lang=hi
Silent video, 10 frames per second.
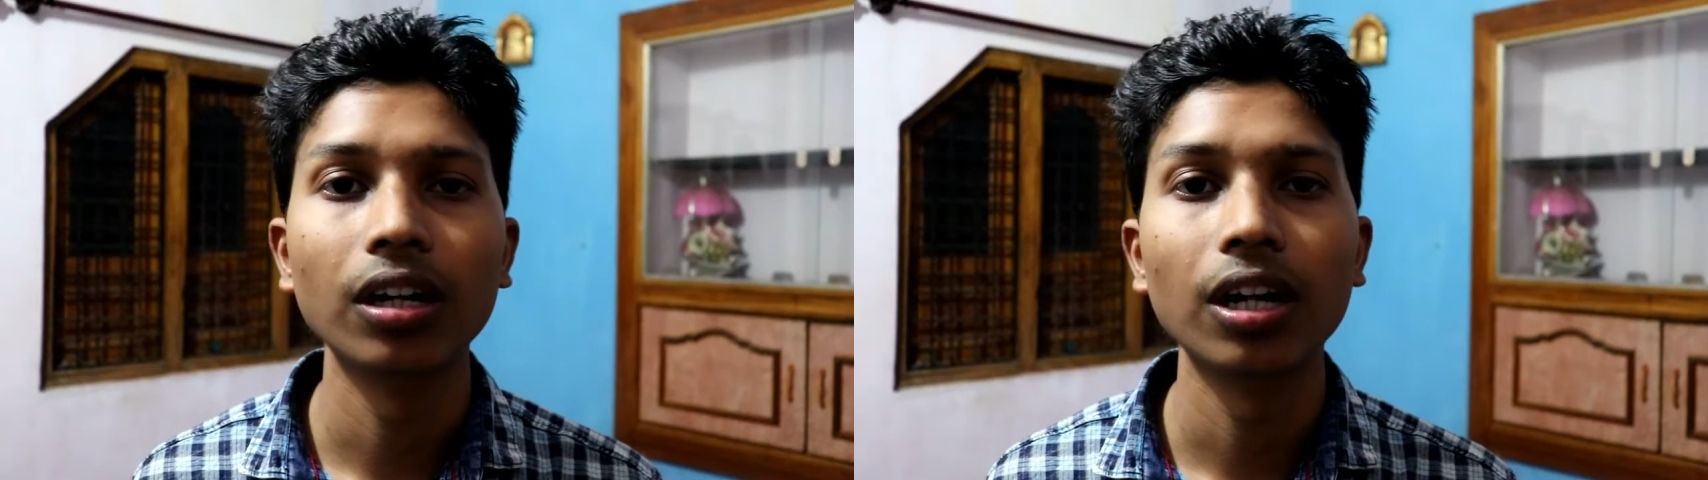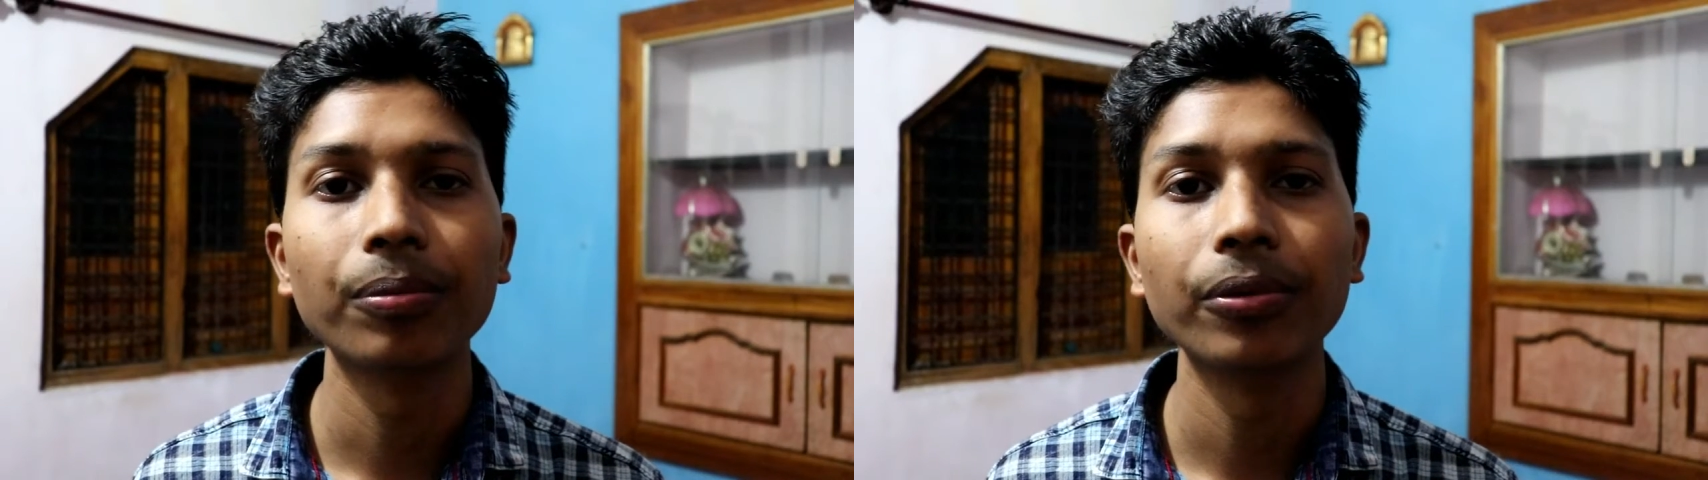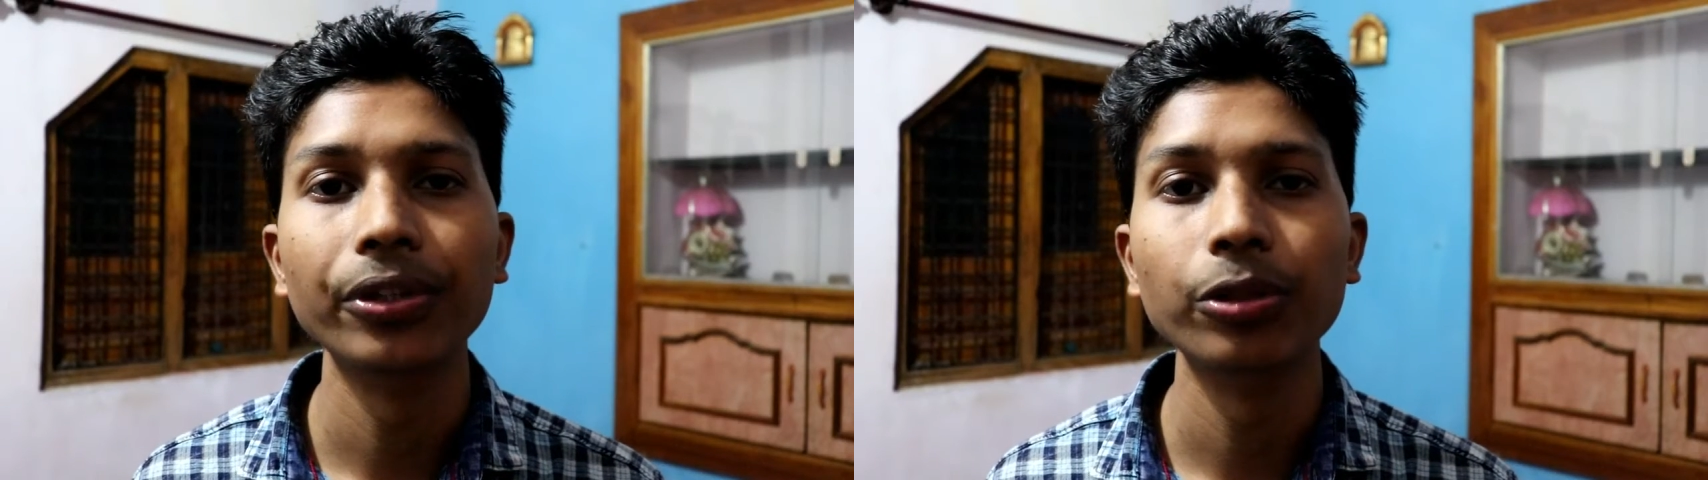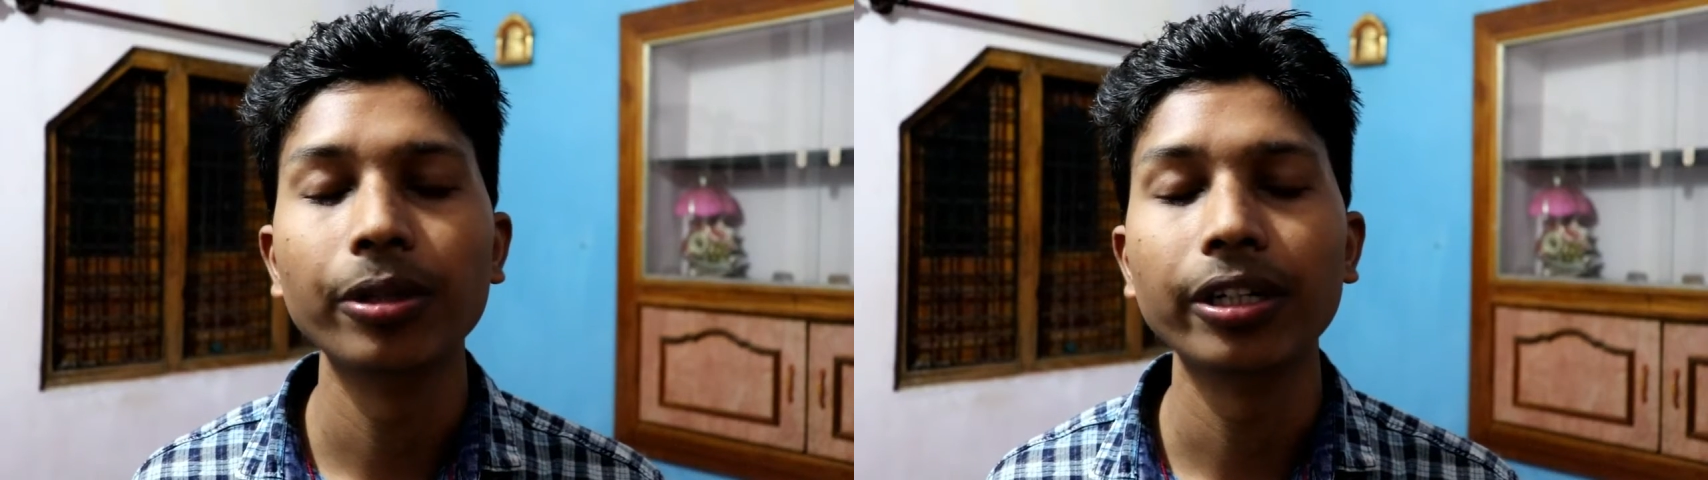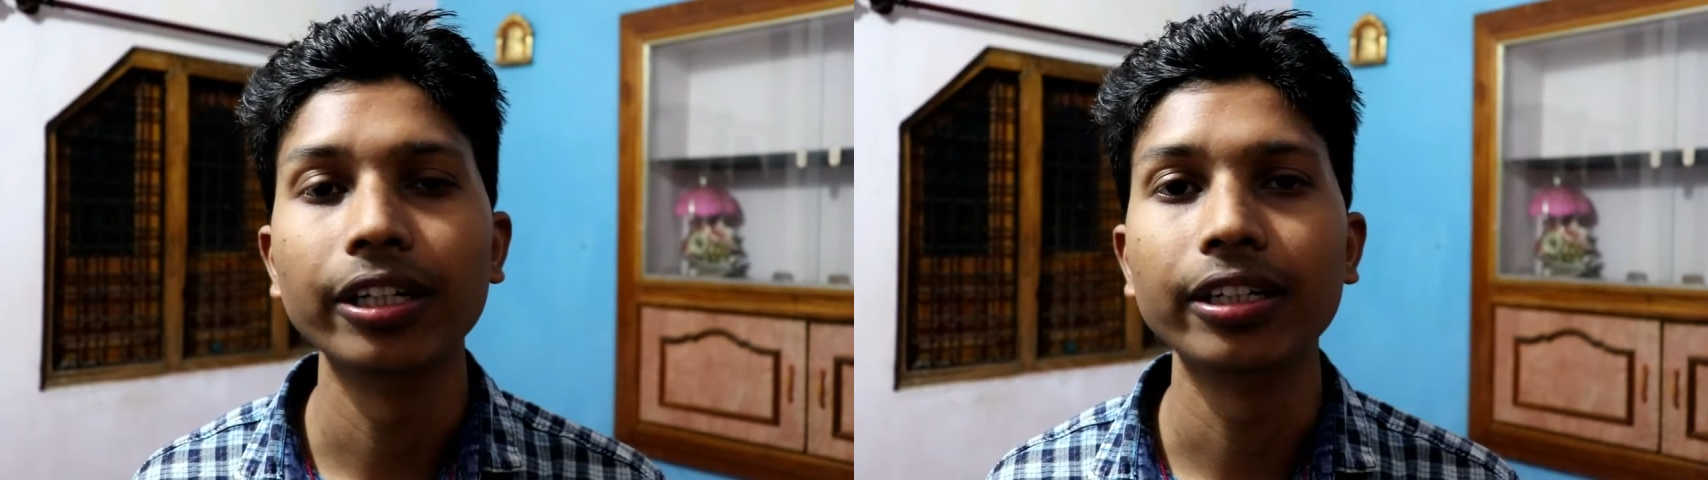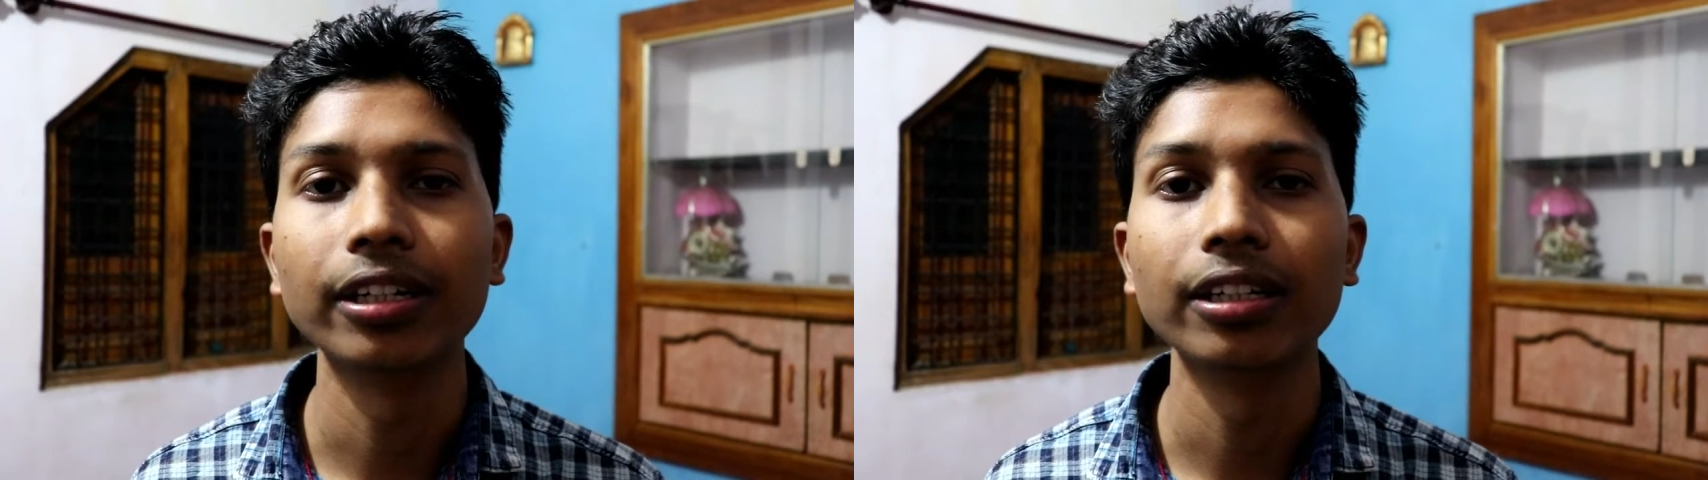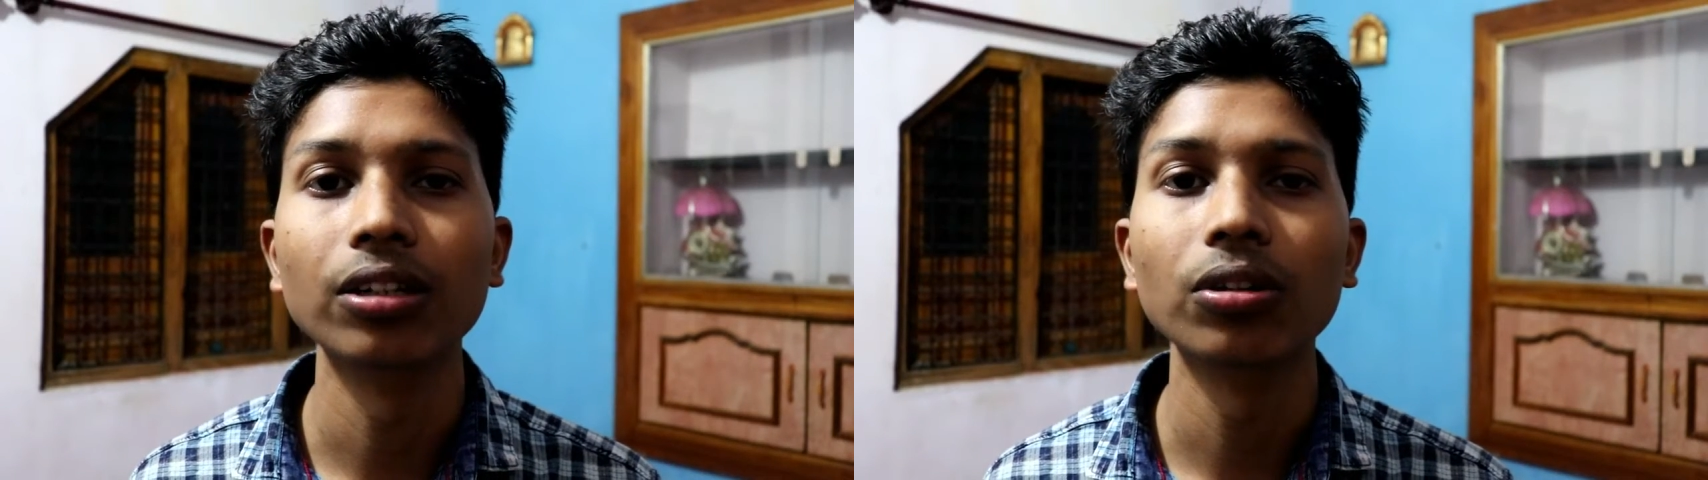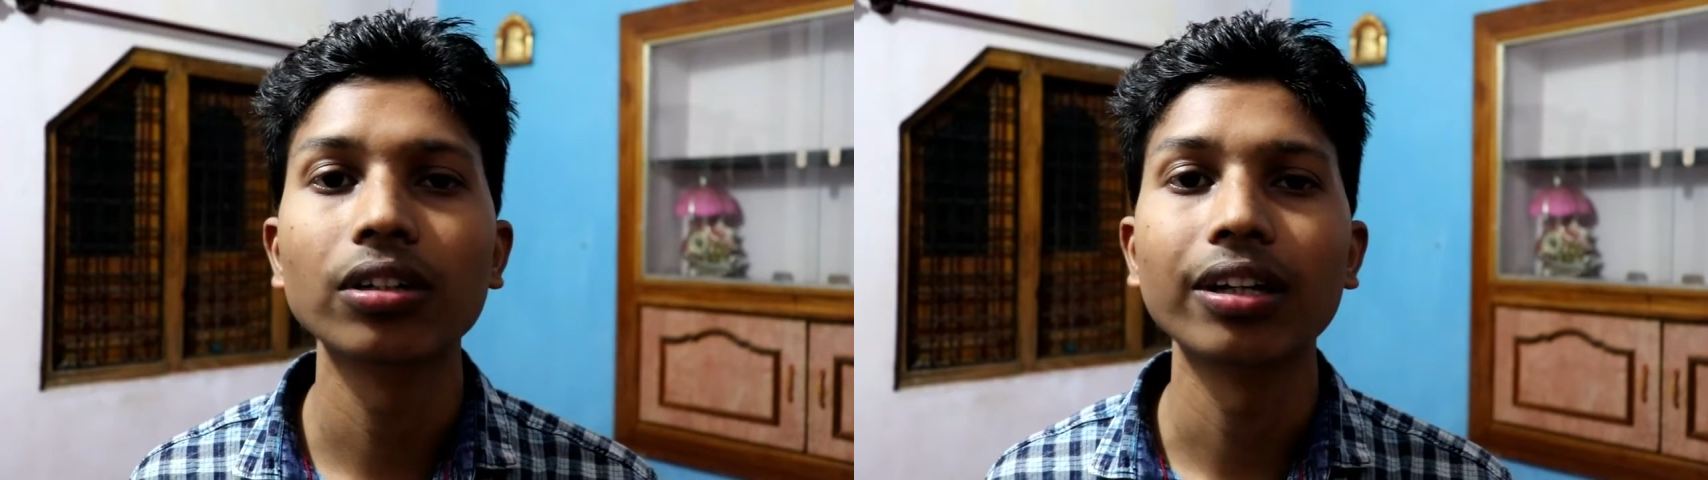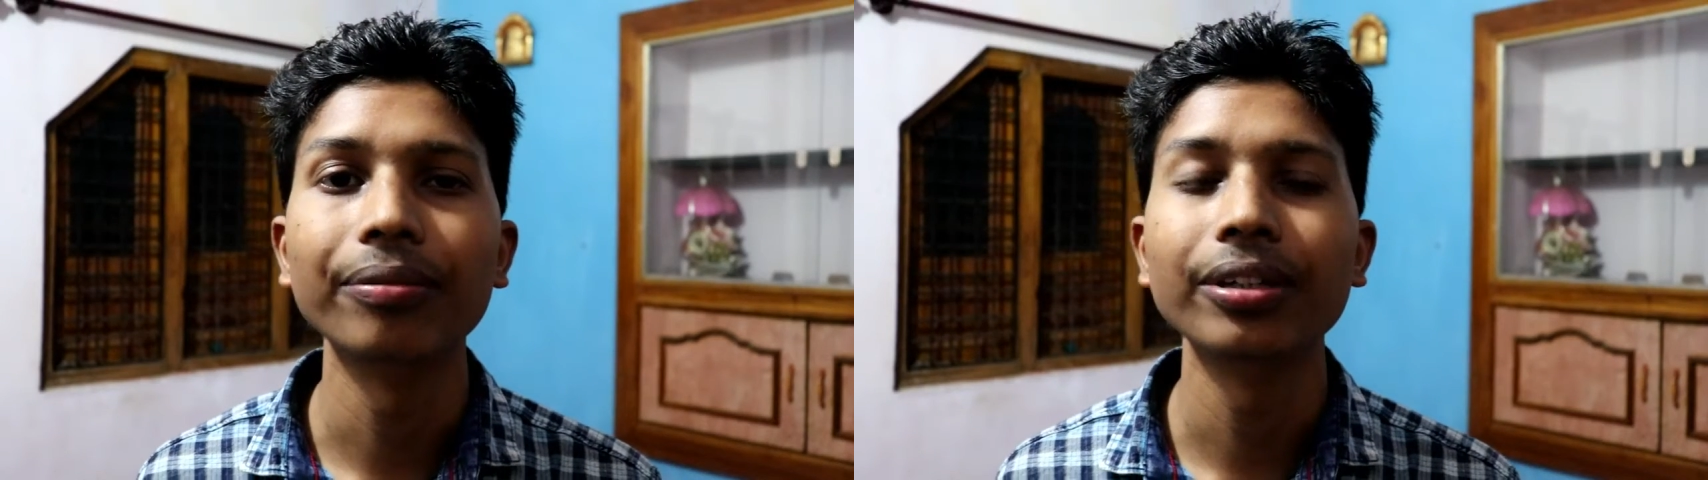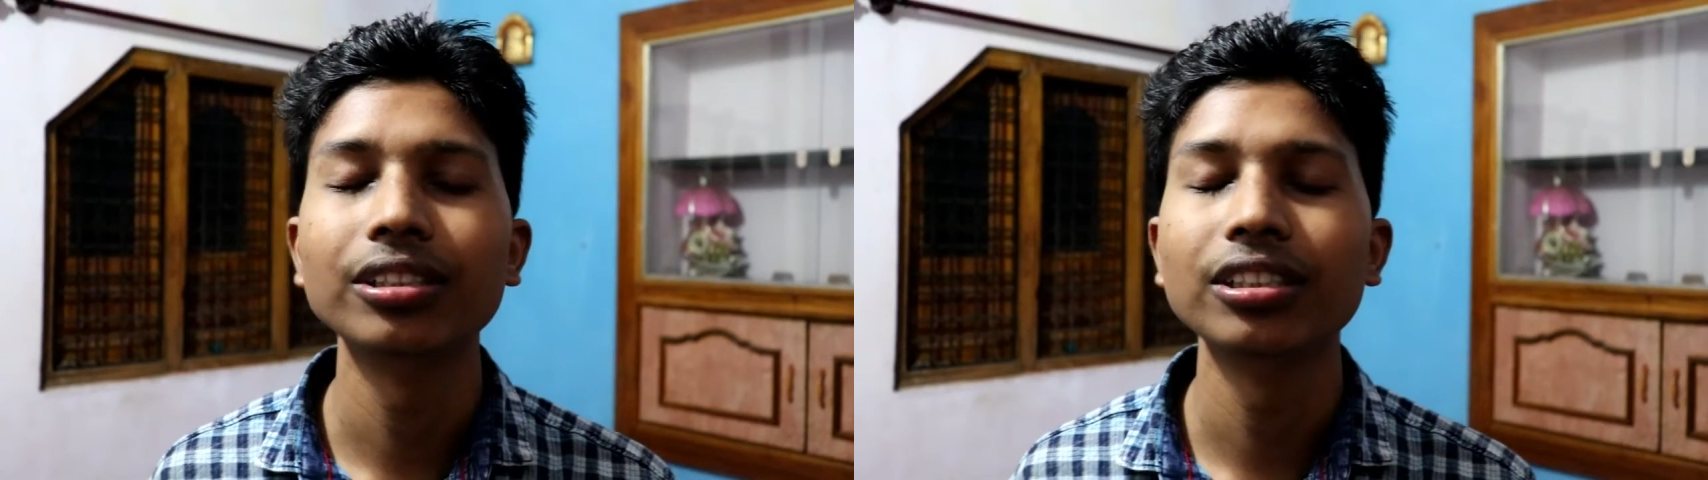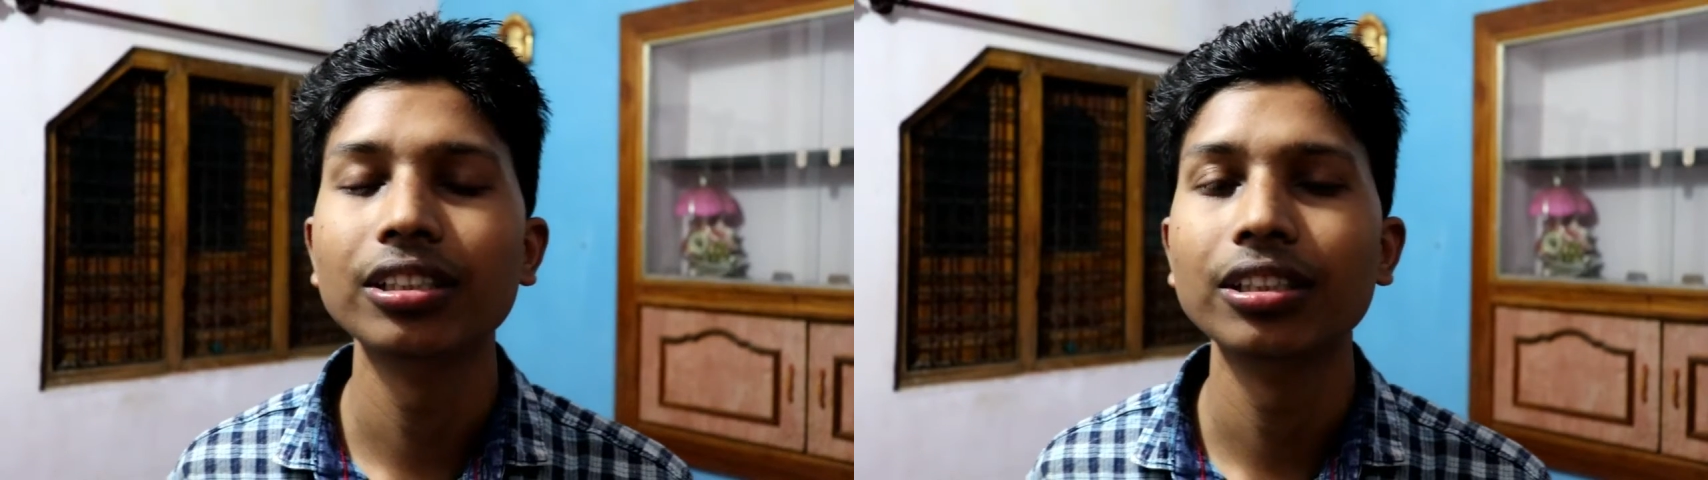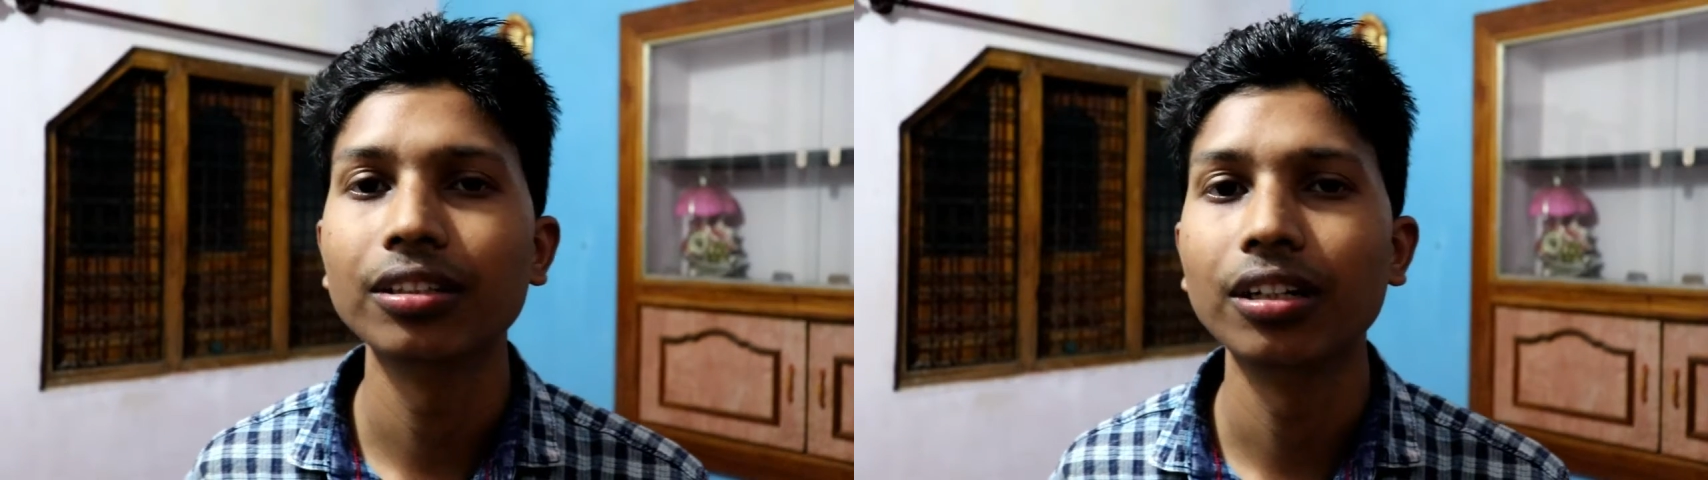आपके वीडियो पे क्लिक कर दे और काफ़ी अच्छी